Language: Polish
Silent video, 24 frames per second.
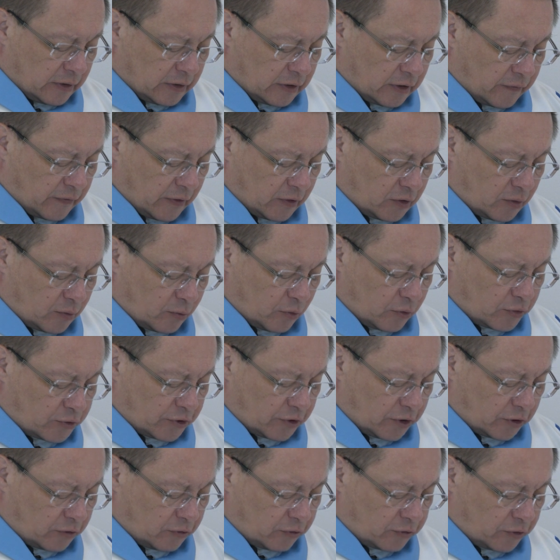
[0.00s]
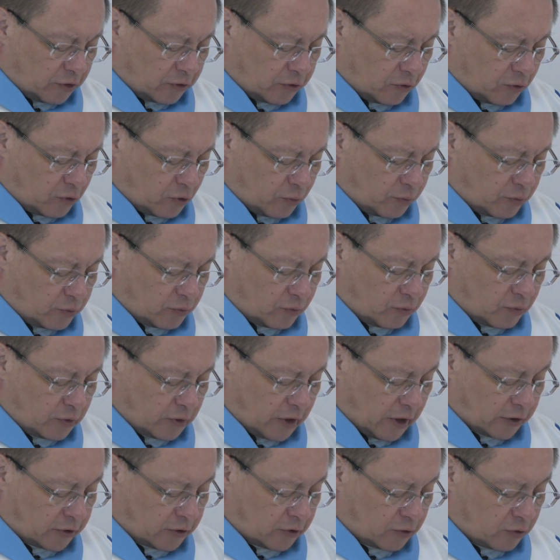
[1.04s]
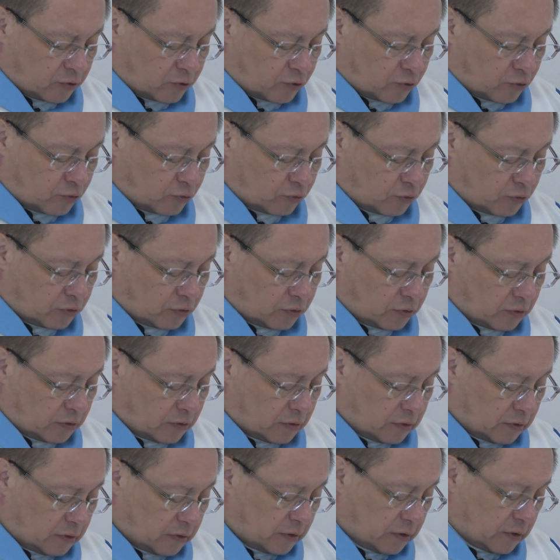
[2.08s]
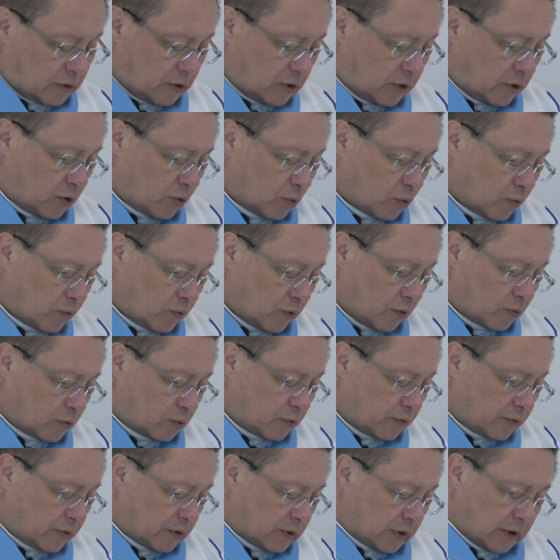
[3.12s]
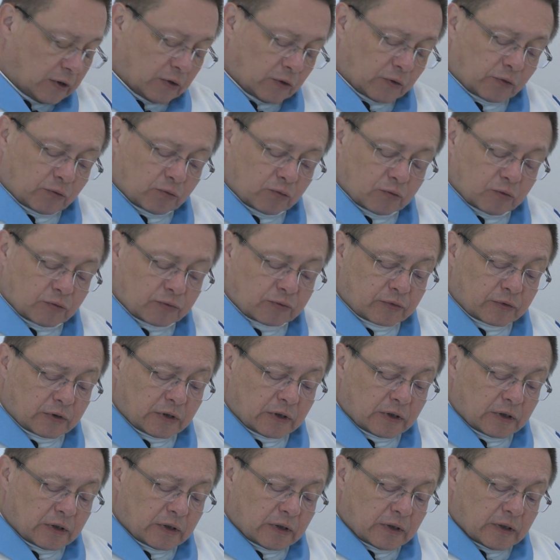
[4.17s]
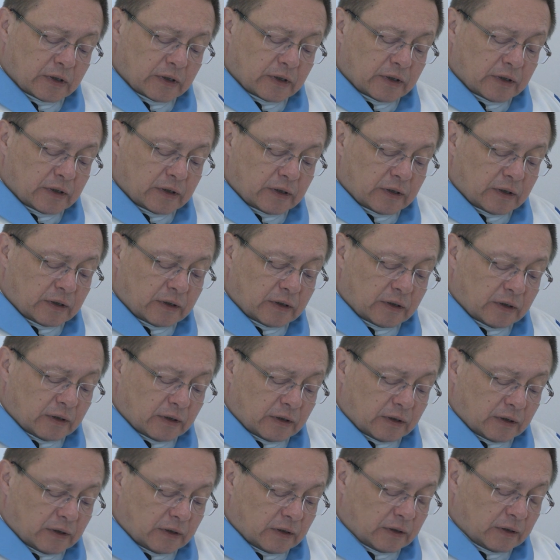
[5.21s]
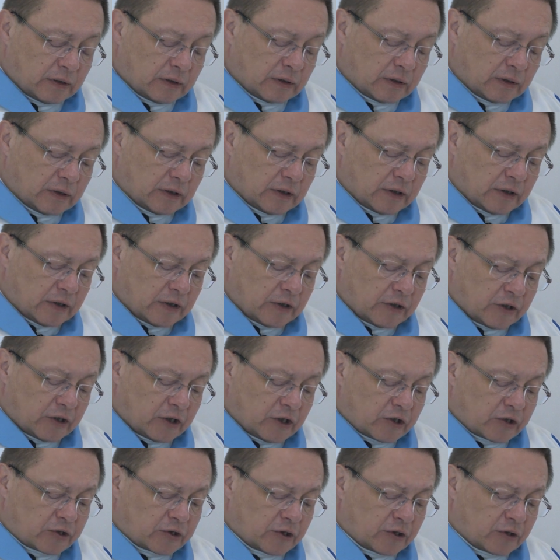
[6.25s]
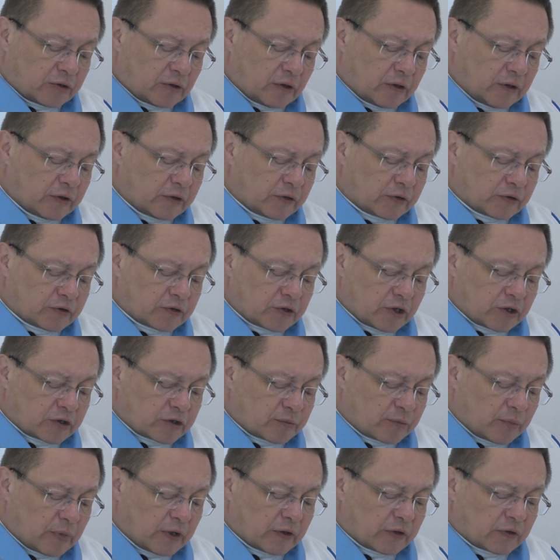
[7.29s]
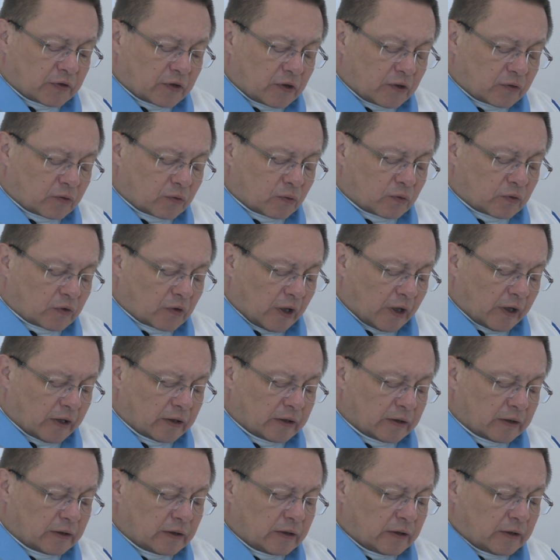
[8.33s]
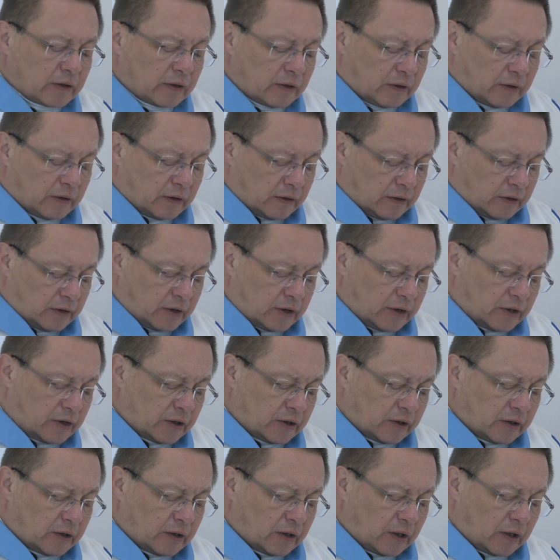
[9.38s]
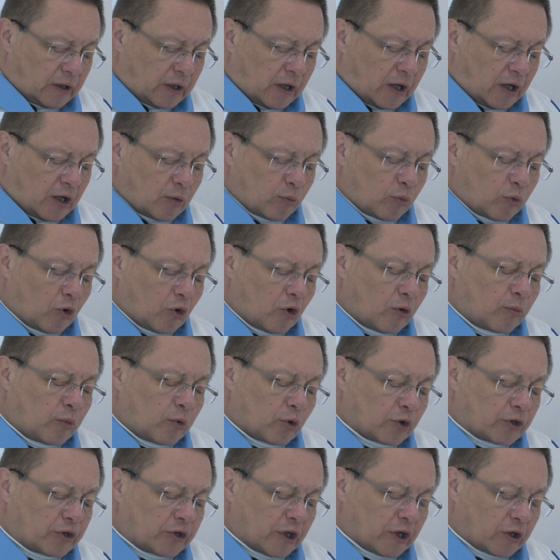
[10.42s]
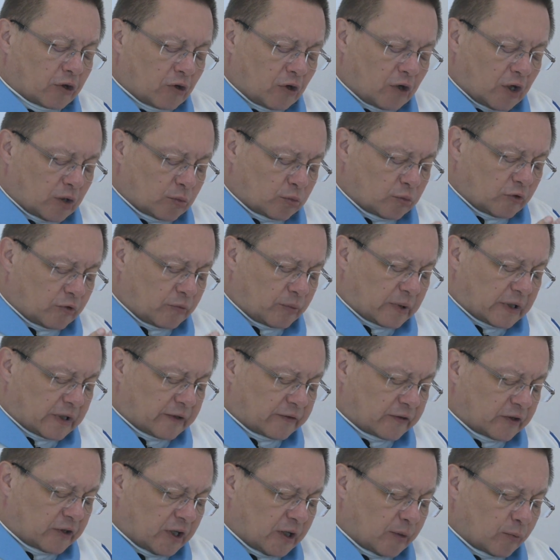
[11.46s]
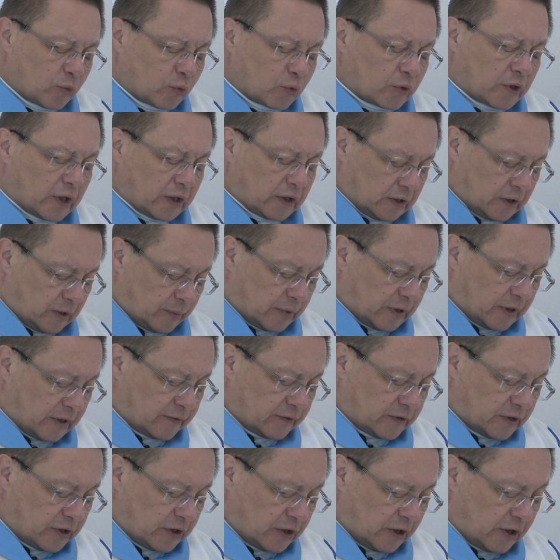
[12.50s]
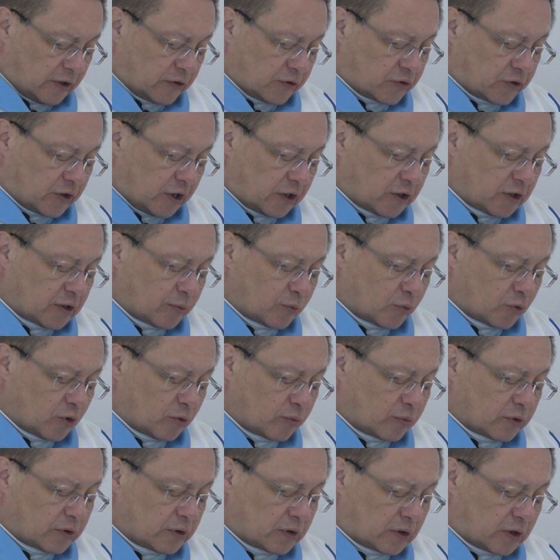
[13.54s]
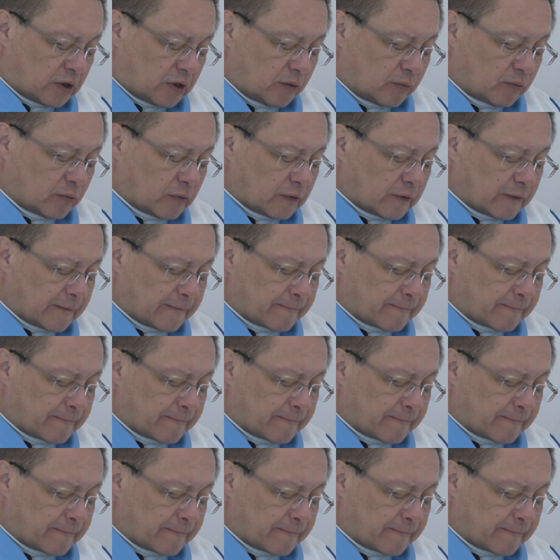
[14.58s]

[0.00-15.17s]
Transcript: nie e, wiadomo czego się dorobił, jakich trzód, ilu wołów, ile osłów. E, jeśli to jest gdzieś bez Jezusa, e, albo obok Niego, albo wbrew Niemu, tak naprawdę nie jest żadnym dobytkiem